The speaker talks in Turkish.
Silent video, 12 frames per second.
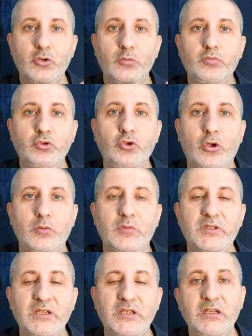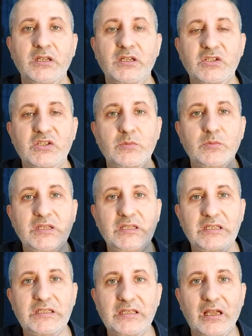Bu da olmadı. Şimdi
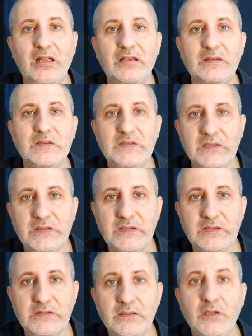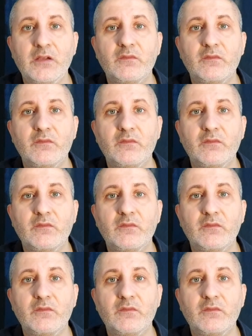2 artı 8